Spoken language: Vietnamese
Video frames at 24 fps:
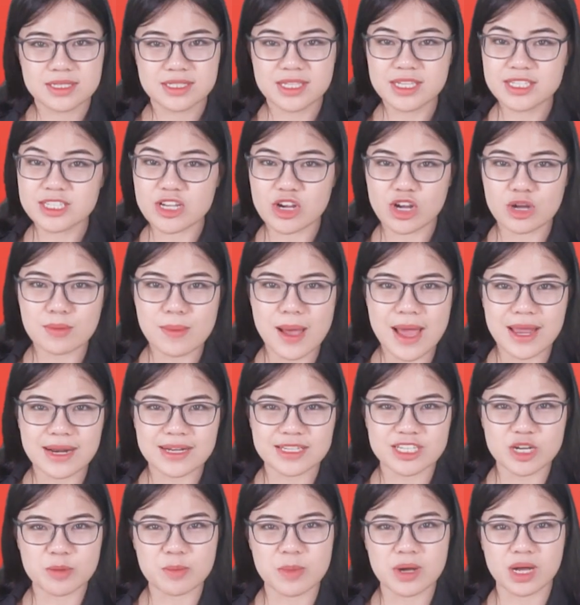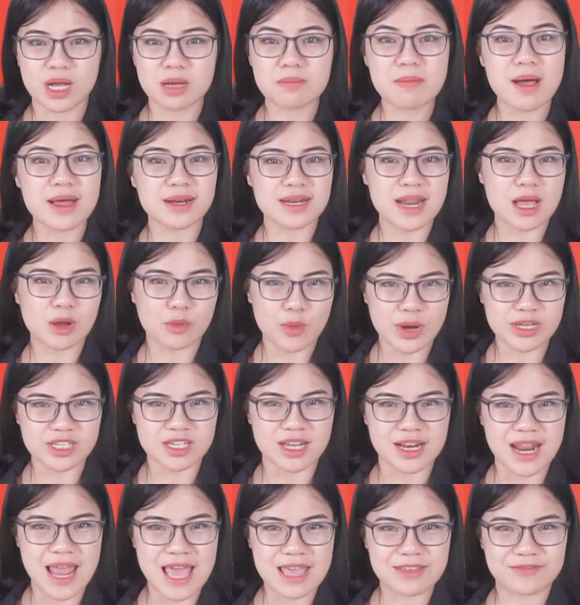Xin chào các bạn, chào mừng các bạn đã quay
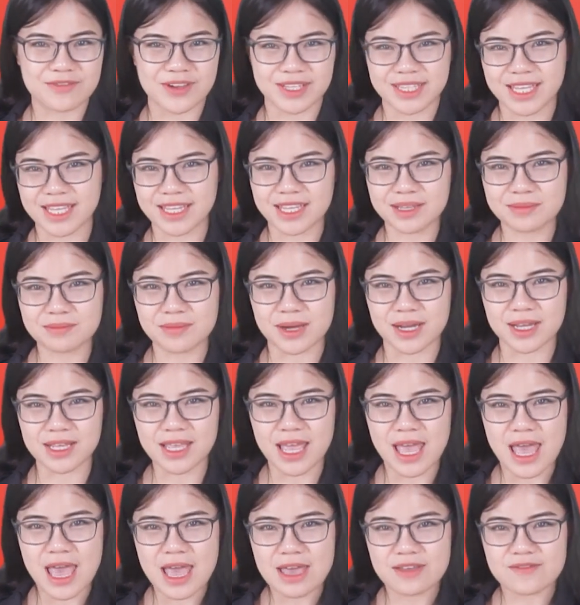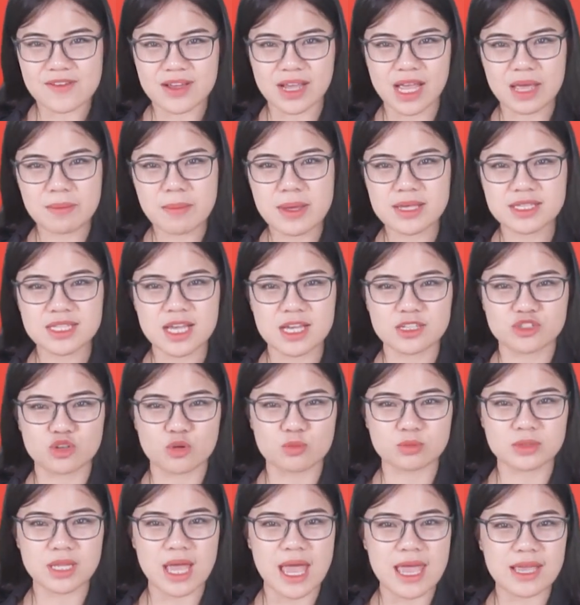trở lại với tin tức mới. Và ngay bây giờ
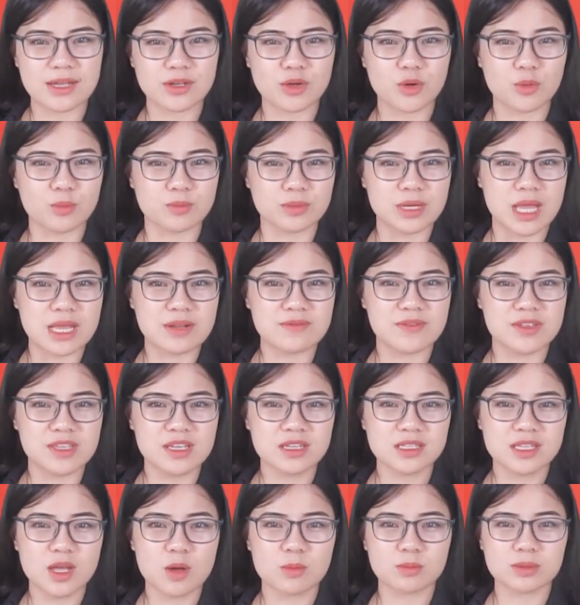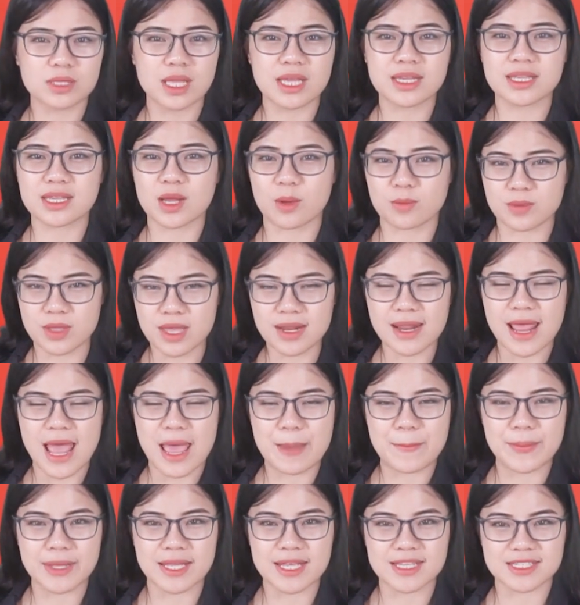chúng ta hãy cùng đến với những thông tin nóng nhất
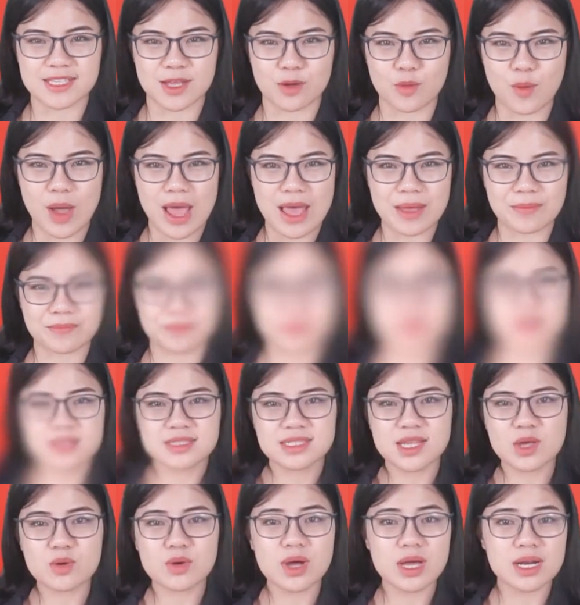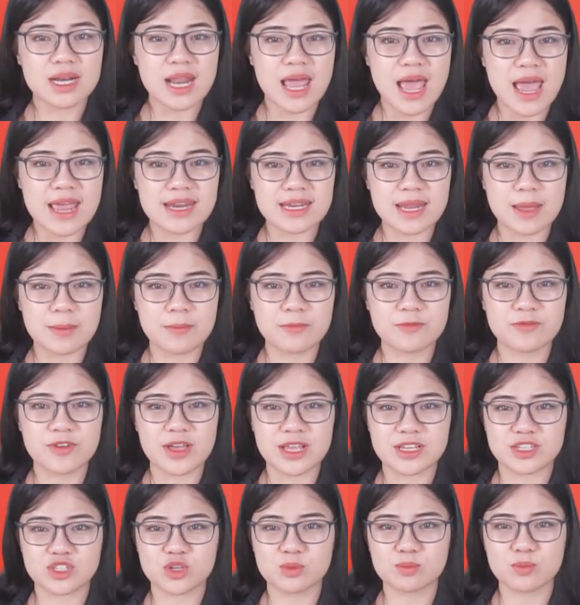24 giờ qua. Sau gần 2 năm
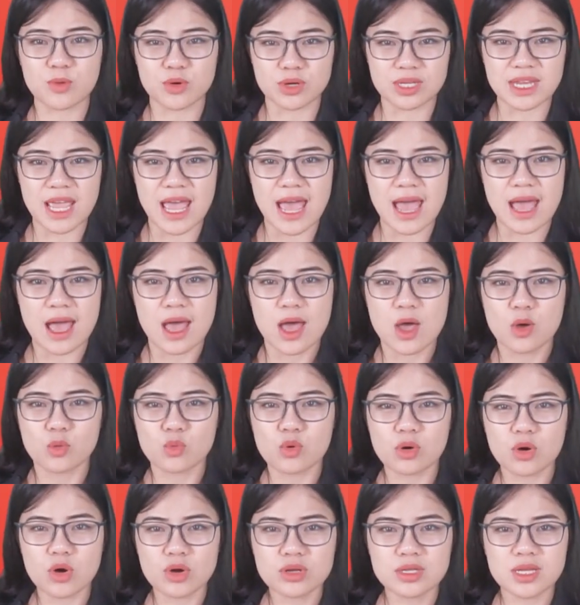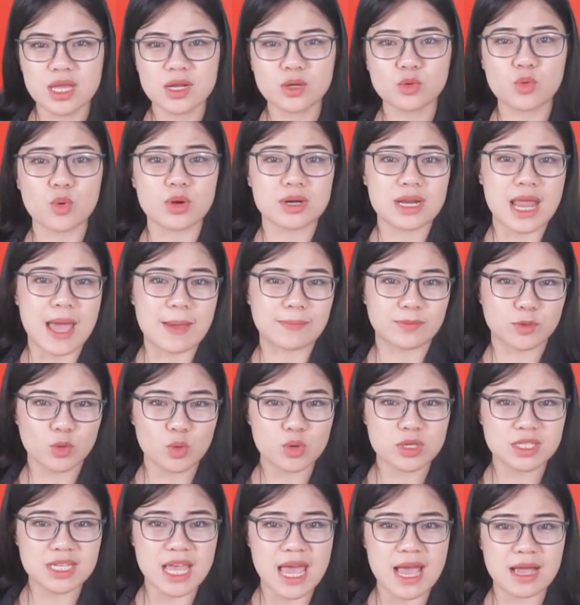về chung một nhà, cuộc hôn nhân của Đàm
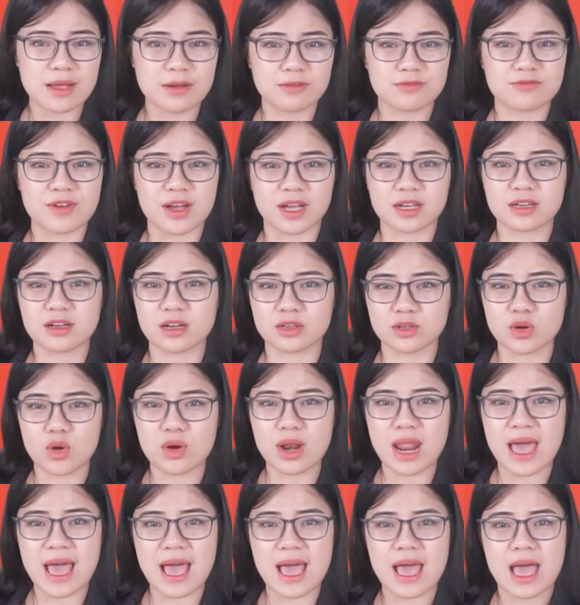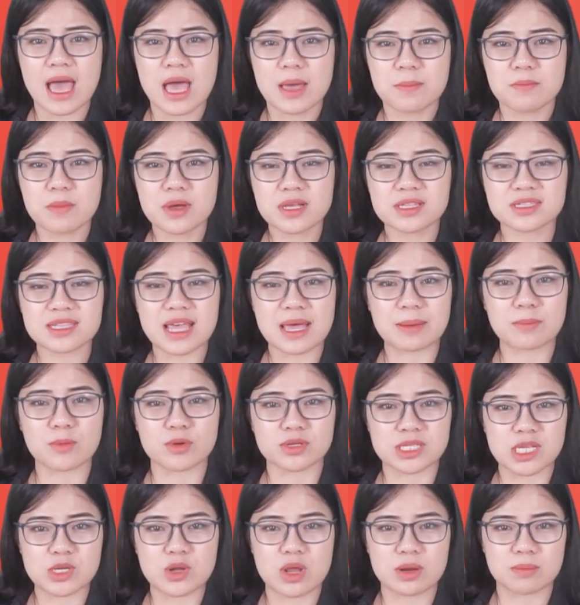Thu Trang và Cường Đô La bước
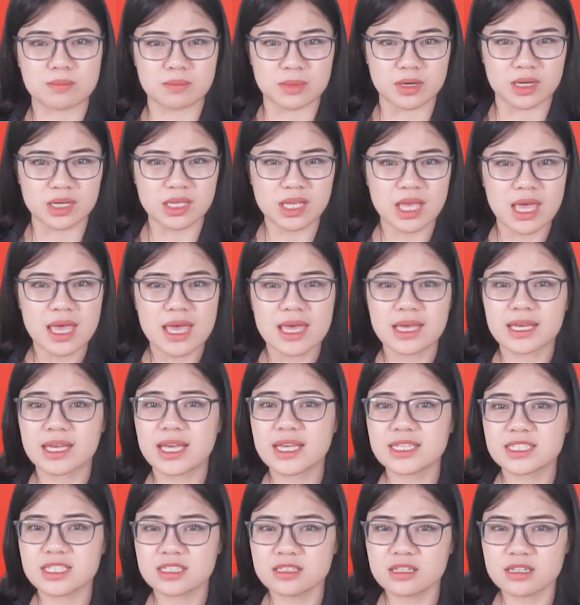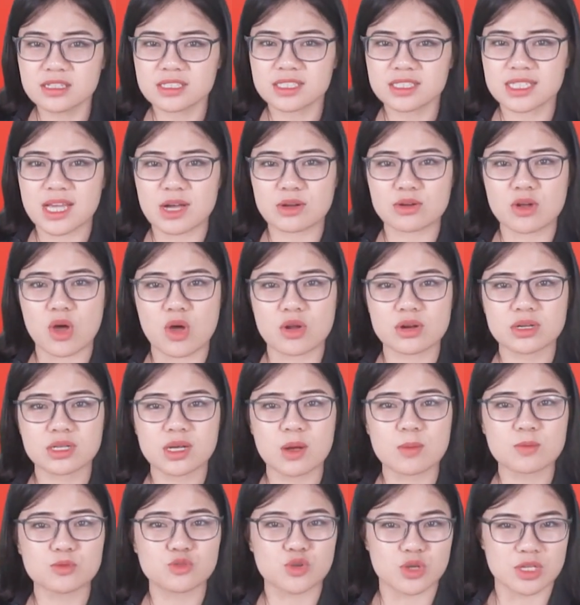sang một giai đoạn mới khi chính thức chào đón
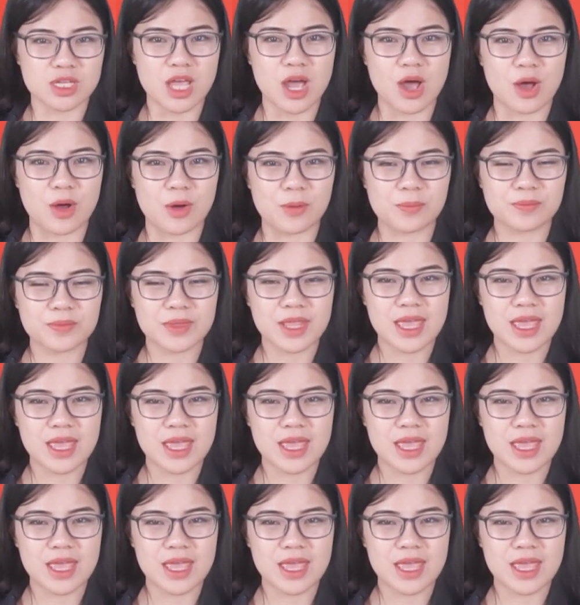công chúa nhỏ.